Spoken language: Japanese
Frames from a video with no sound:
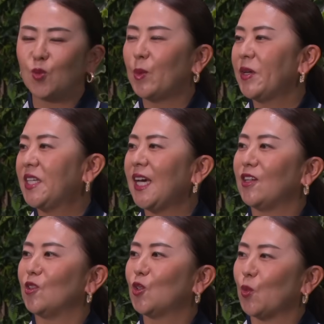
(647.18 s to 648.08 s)
のままいきゃい
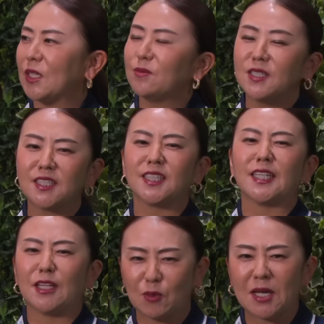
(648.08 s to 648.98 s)
いのに、ちょっと真面目になっちゃっ
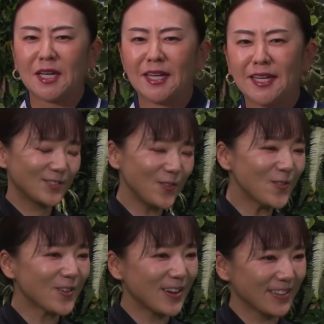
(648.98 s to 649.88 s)
たんだよね。
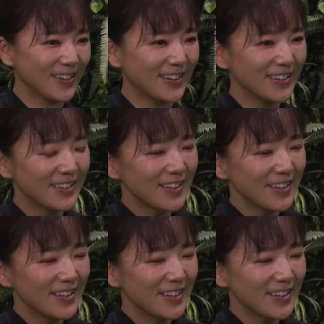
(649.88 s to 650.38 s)
そうかな。